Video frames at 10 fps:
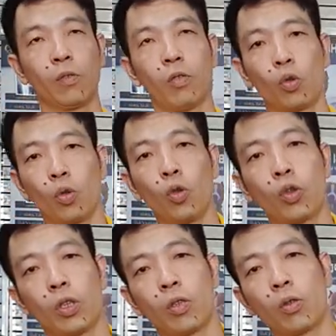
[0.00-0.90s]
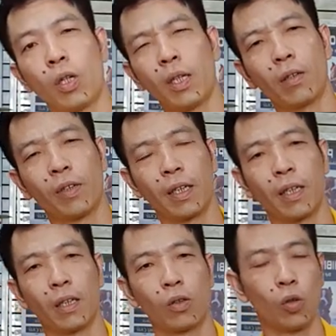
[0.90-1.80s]
Vụn đút cho chúng nó là phải
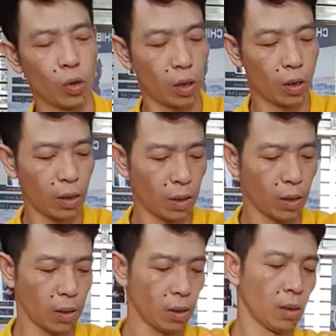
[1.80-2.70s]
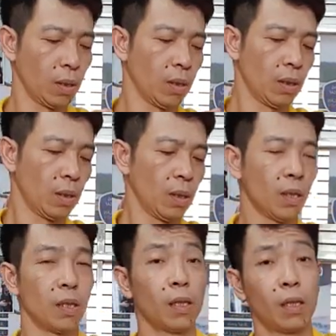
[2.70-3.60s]
đút uh,
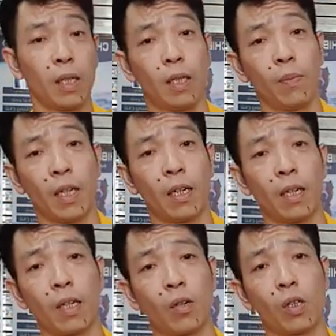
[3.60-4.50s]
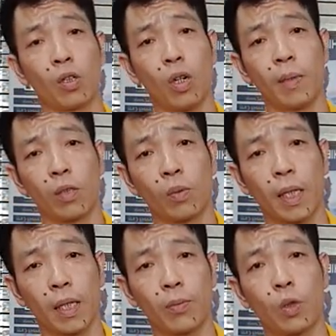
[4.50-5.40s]
khi mà cái con chó mà chúng
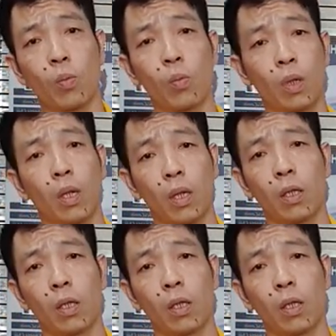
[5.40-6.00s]
ta tiếp xúc uh,